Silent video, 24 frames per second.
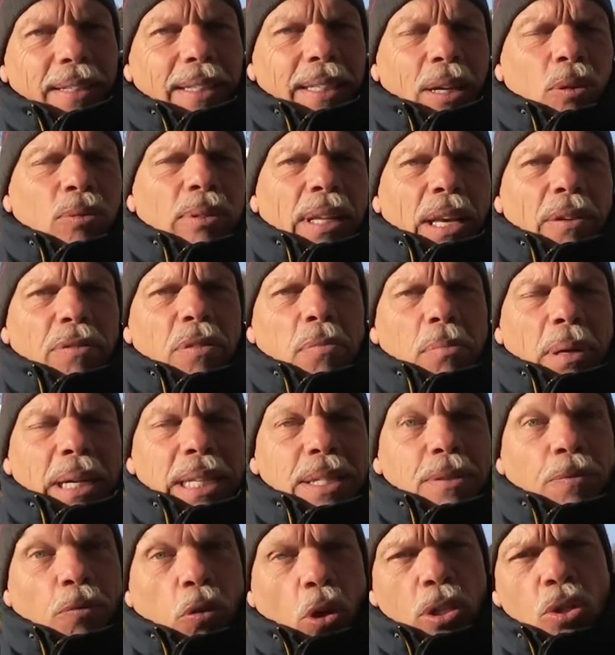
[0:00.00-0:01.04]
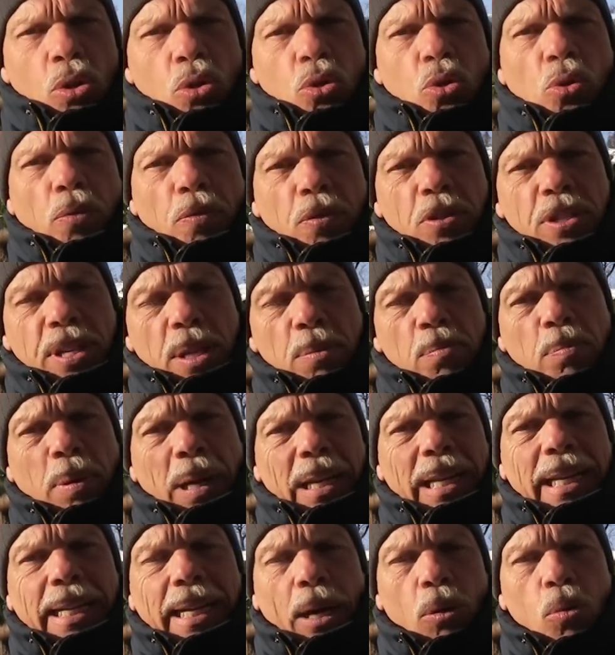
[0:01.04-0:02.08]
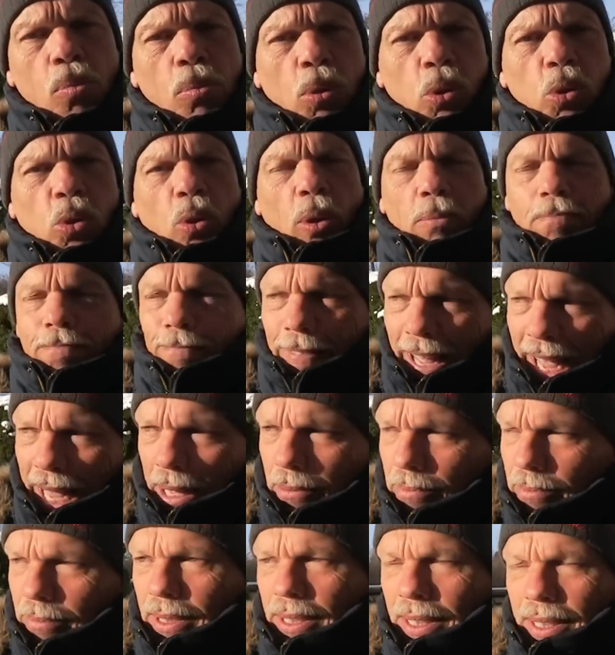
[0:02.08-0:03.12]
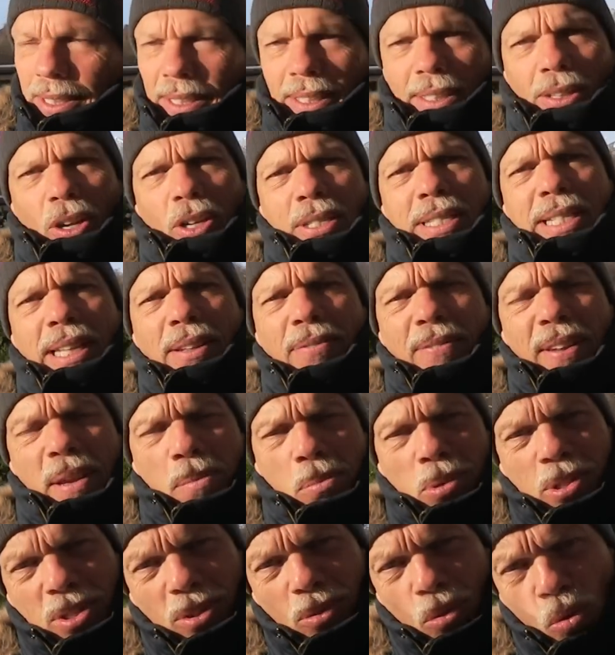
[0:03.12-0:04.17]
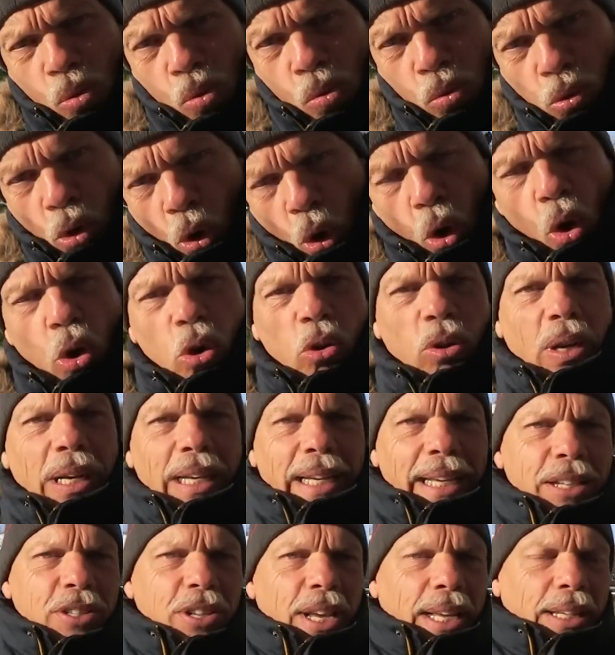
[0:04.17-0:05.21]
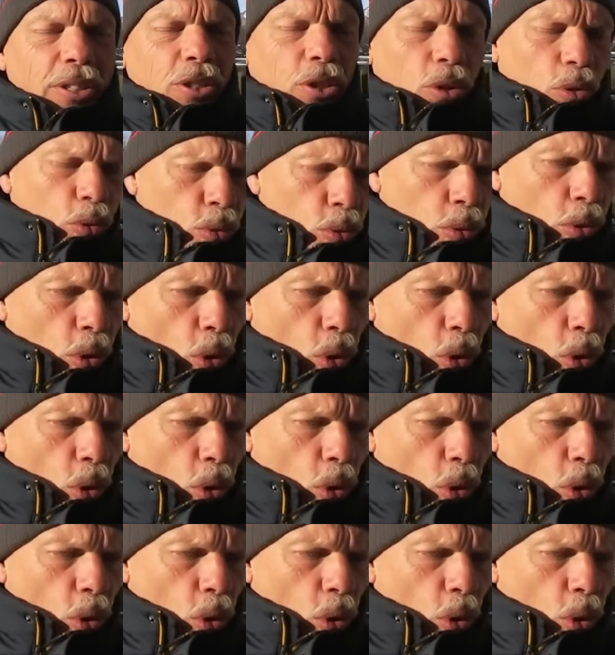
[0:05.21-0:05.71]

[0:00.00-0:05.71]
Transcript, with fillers: não teve mais força o suficiente para ligar o motor. É. Nós tivemos um rolo ali, gente, um